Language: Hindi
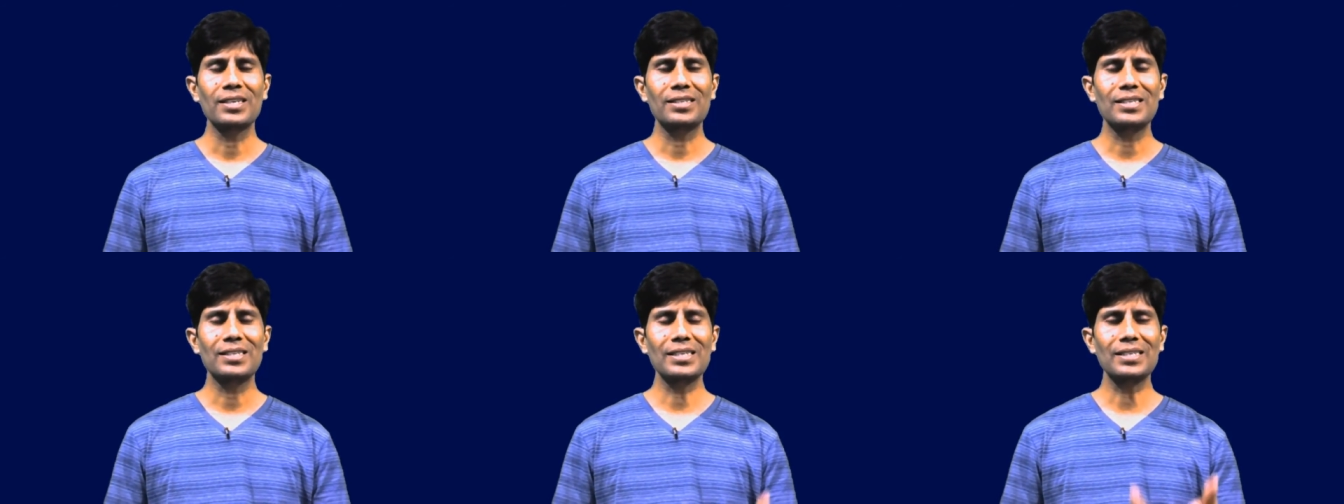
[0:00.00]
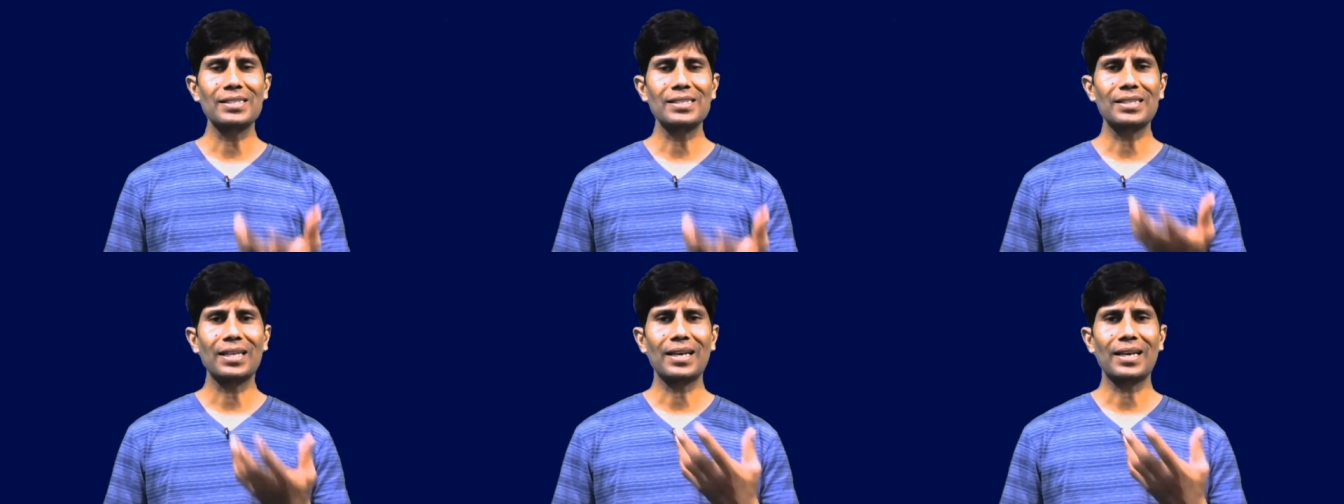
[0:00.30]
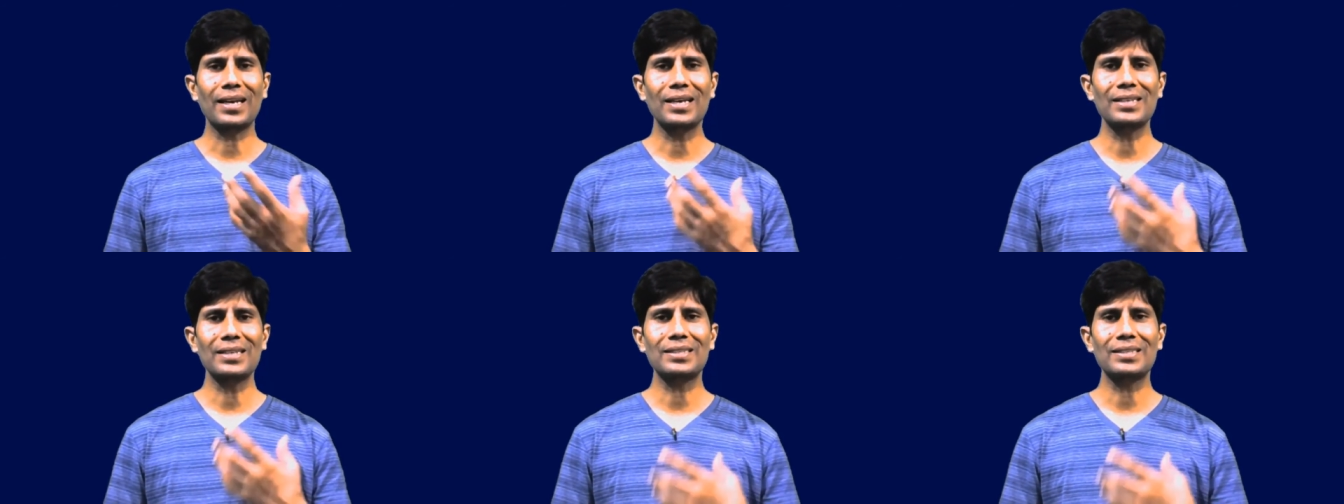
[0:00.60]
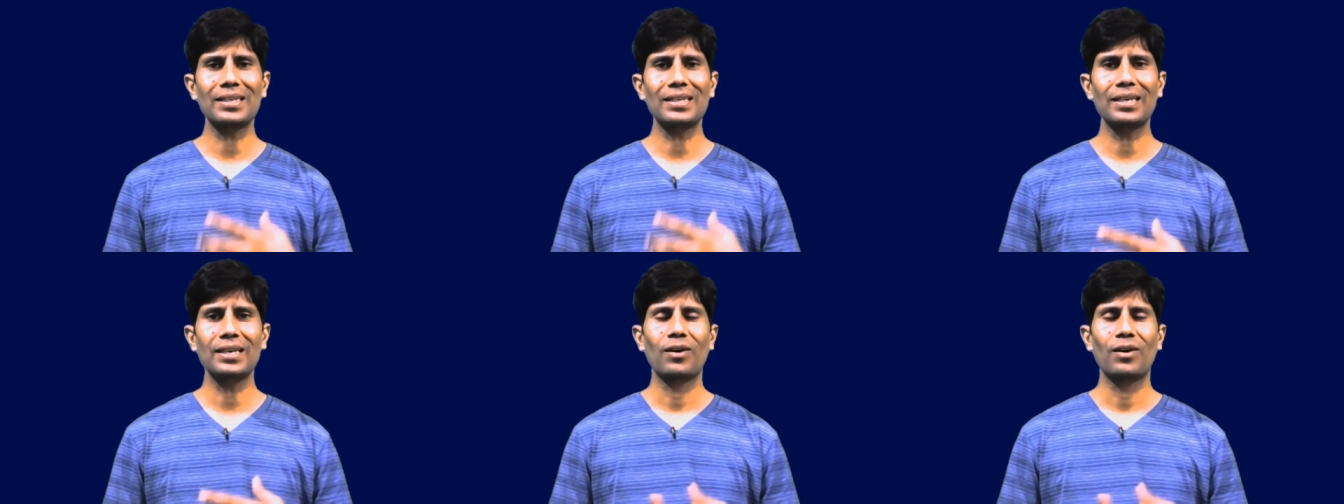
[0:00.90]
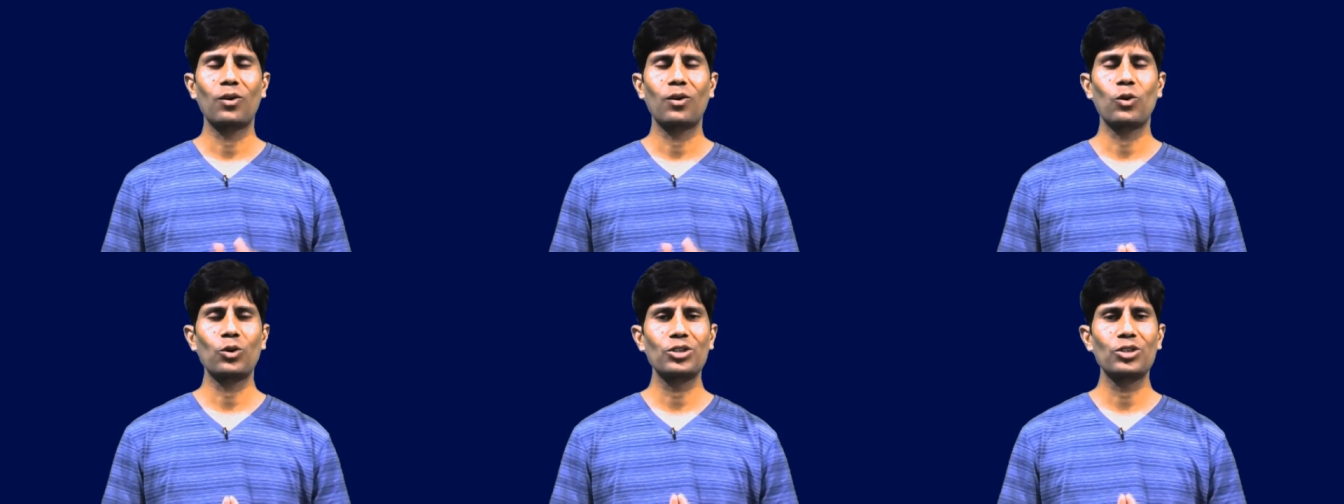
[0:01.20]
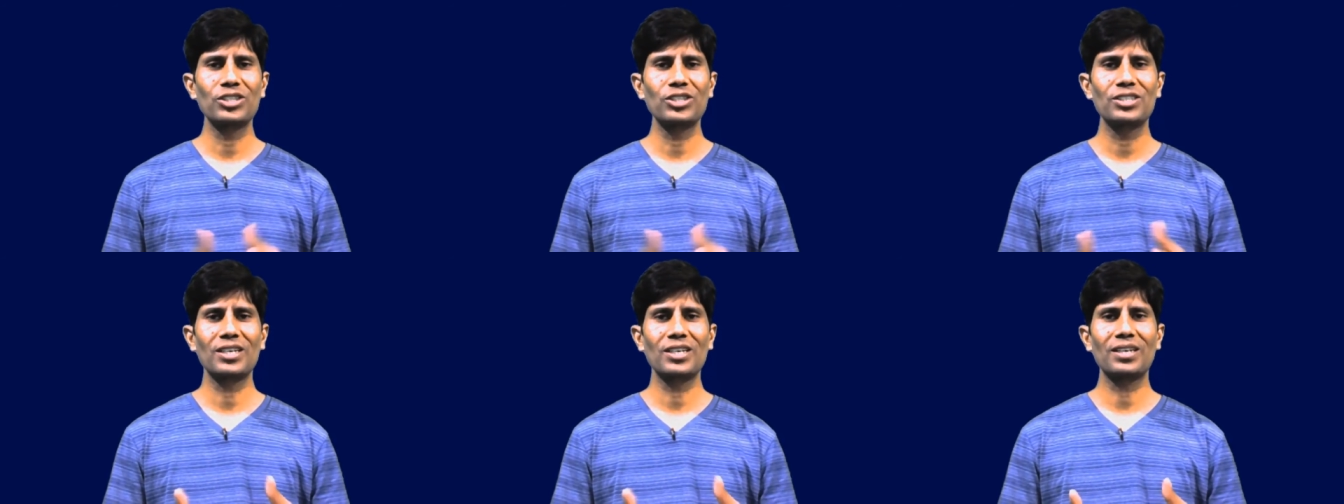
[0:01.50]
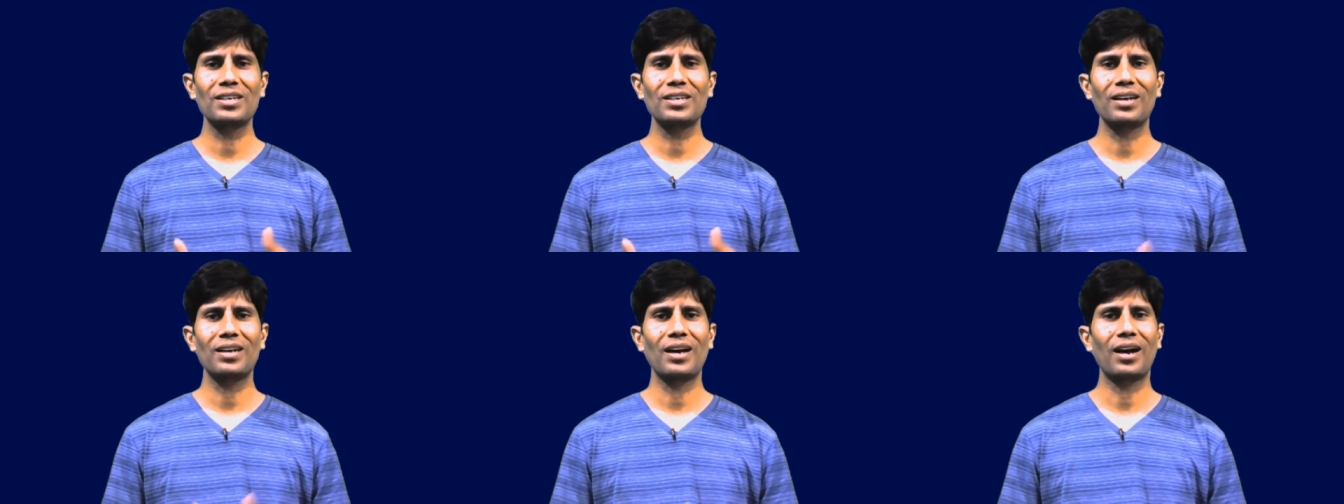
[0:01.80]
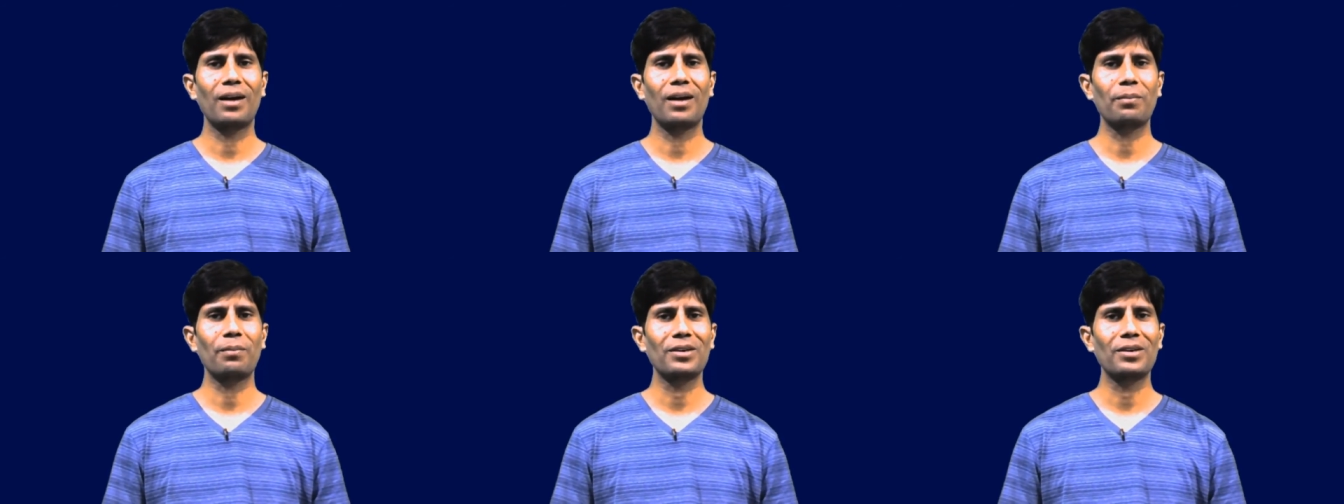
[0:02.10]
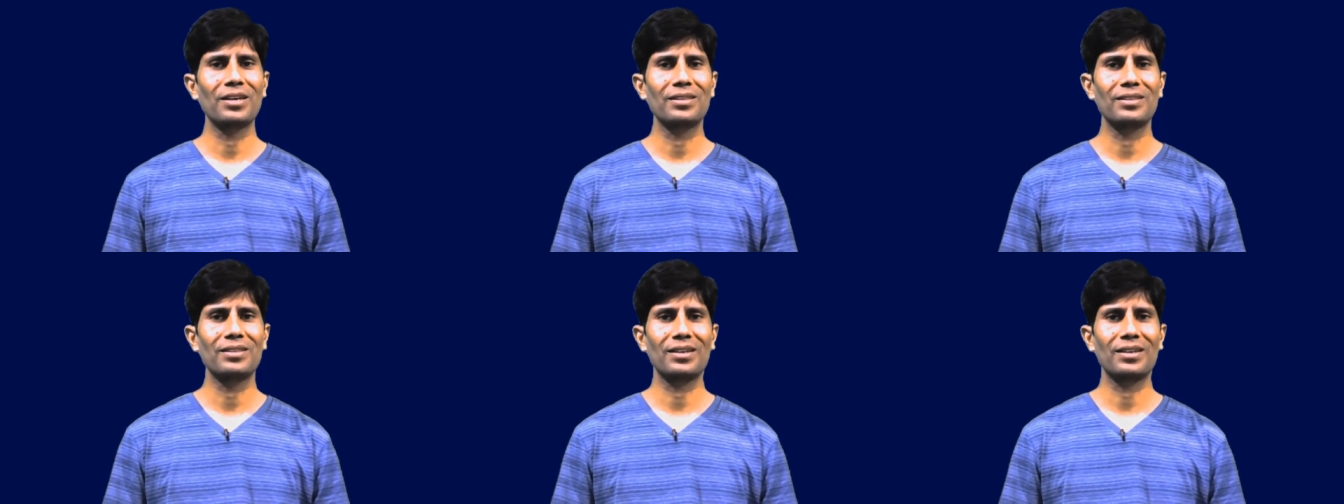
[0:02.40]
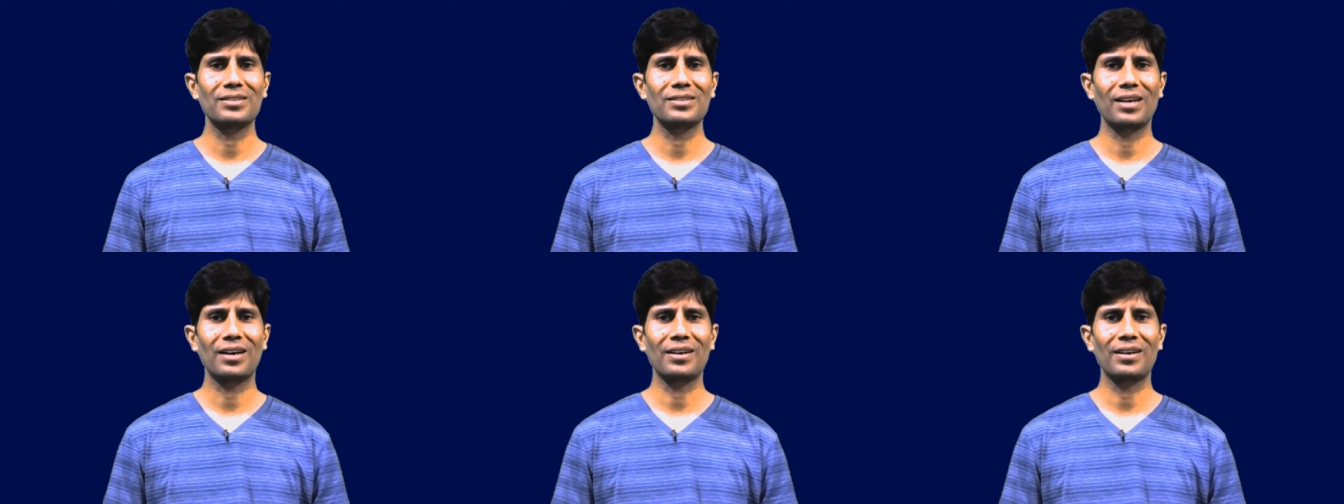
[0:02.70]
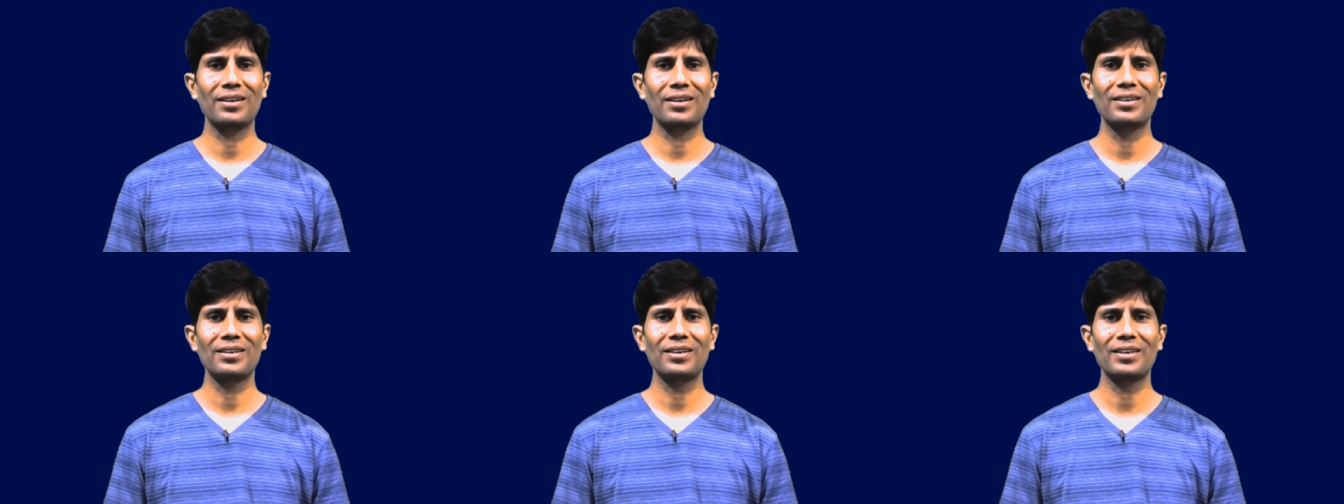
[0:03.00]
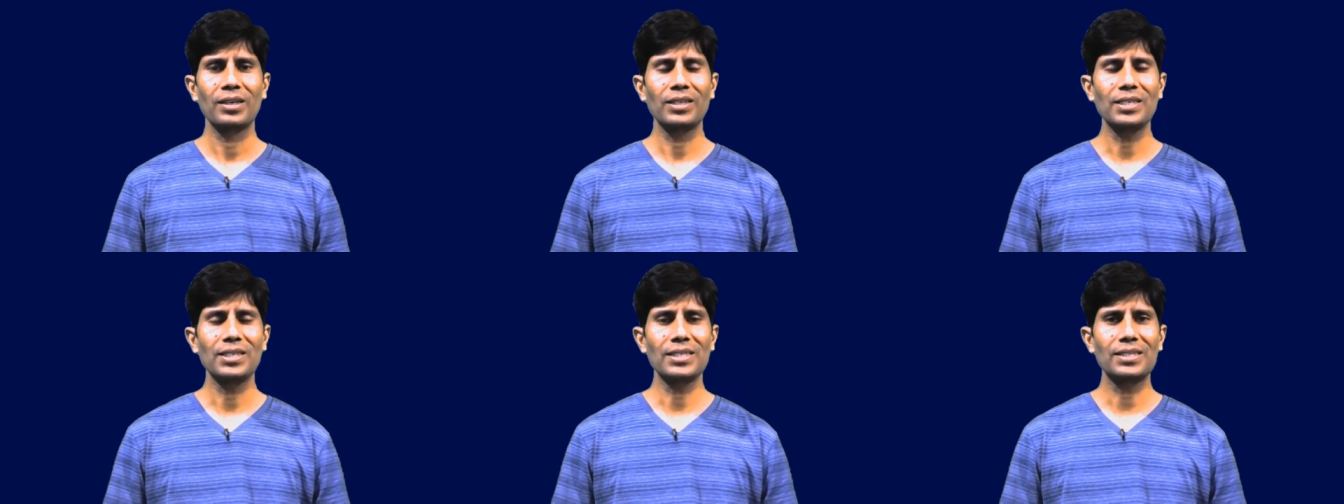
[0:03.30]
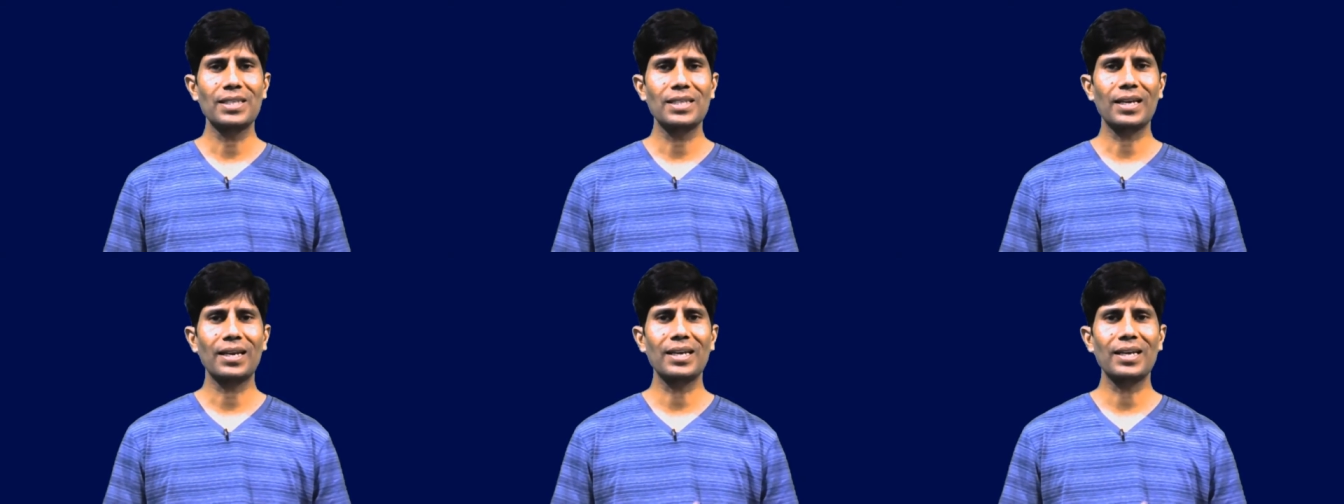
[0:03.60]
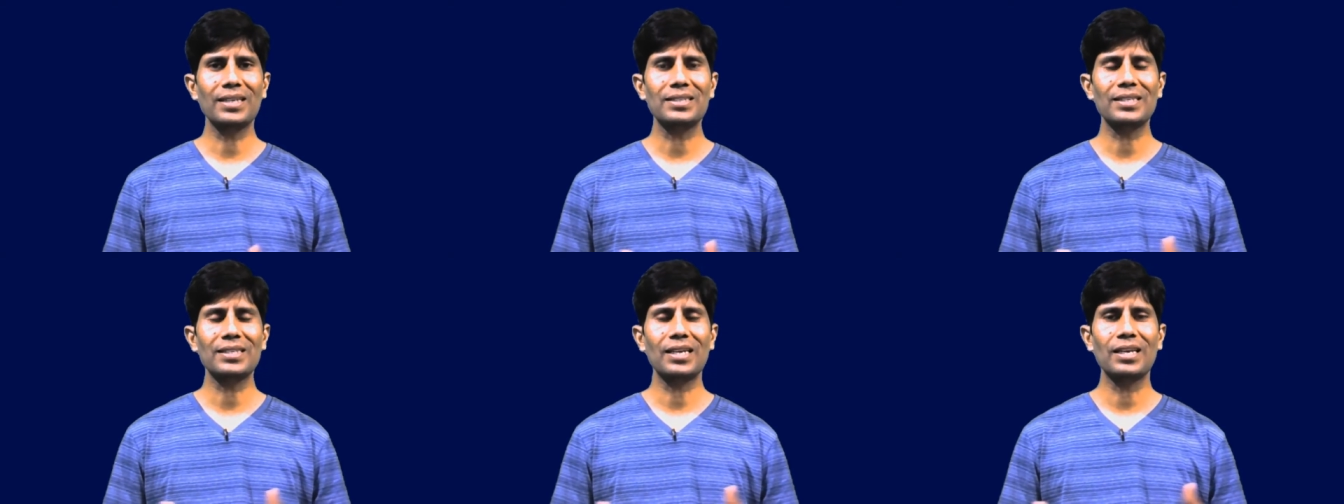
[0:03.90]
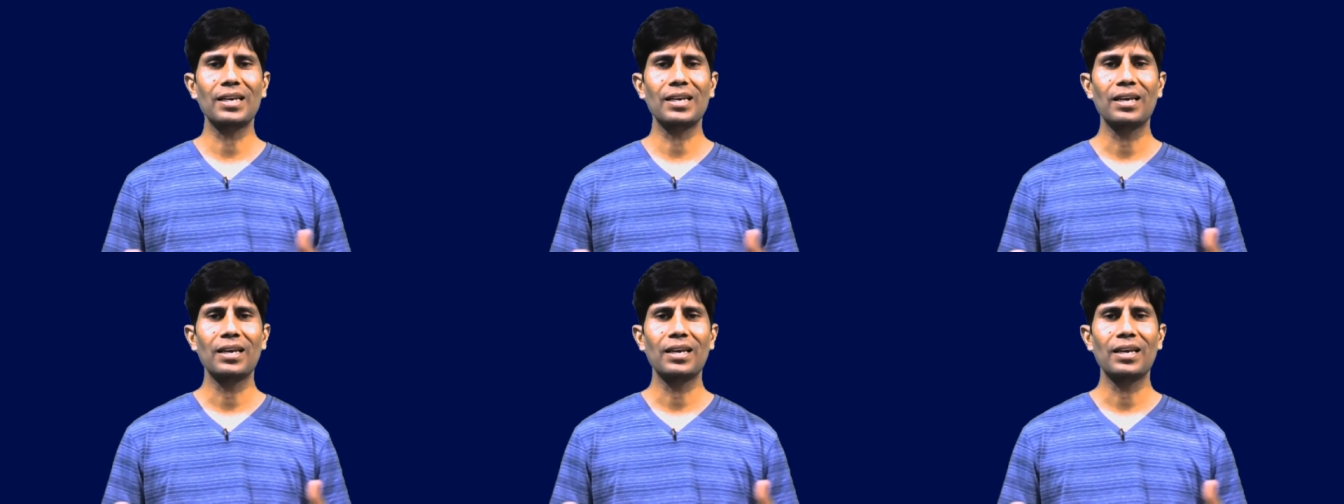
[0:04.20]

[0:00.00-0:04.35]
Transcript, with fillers: किस तरह से ऑक्सीजन आपके अंदर जा रही है किस तरह से